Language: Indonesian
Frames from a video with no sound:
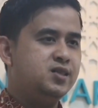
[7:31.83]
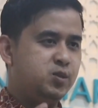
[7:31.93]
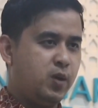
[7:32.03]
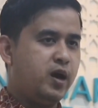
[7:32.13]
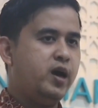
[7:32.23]

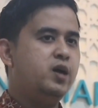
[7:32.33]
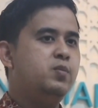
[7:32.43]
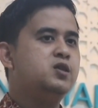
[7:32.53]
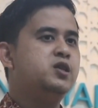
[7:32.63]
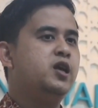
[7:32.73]

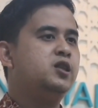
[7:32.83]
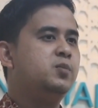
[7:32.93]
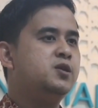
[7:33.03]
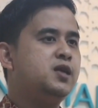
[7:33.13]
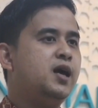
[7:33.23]
Sebagai bank syariah
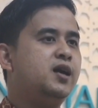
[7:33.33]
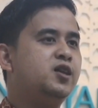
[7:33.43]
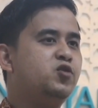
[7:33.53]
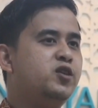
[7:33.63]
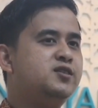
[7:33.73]
terbesar
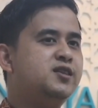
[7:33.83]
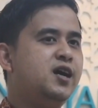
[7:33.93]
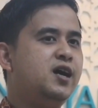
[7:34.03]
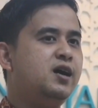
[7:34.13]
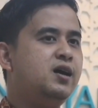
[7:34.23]

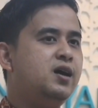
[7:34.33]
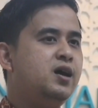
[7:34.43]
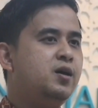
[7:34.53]
Indonesia,